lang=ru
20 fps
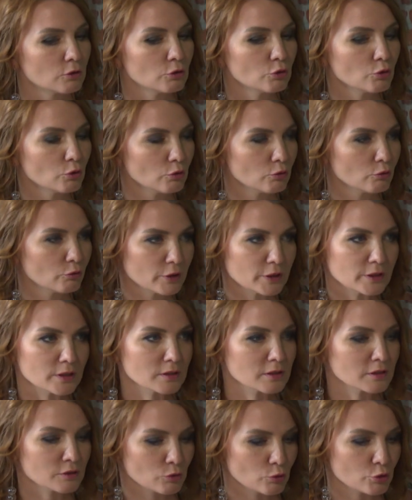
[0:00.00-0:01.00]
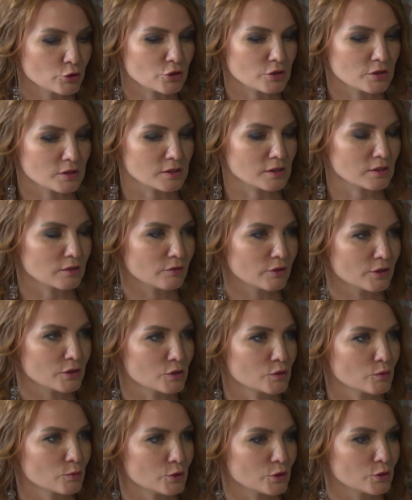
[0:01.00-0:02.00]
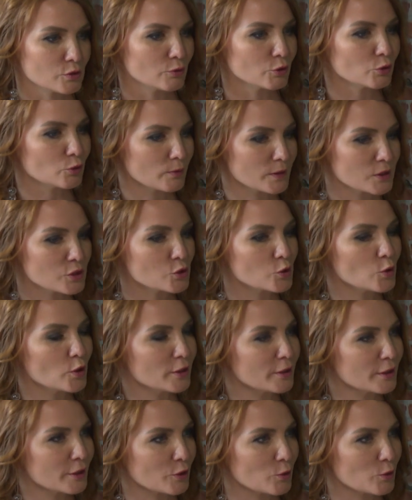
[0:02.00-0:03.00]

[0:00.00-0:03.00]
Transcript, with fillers: Ну, вы-то точно соответствуете. Вот у вас сколько